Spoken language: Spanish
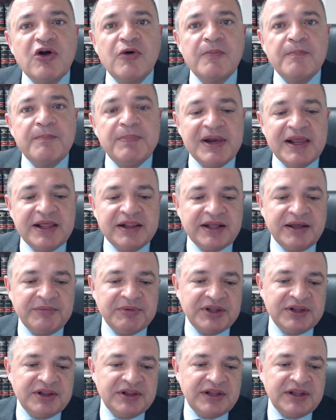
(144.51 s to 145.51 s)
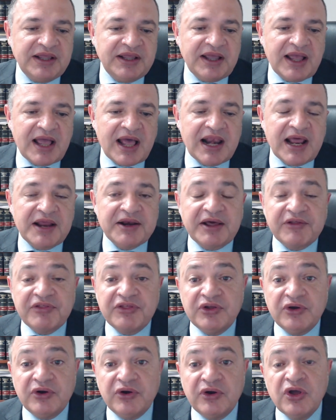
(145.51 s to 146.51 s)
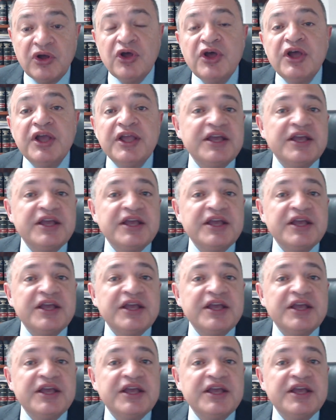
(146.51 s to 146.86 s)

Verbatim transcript: completamente a la nación.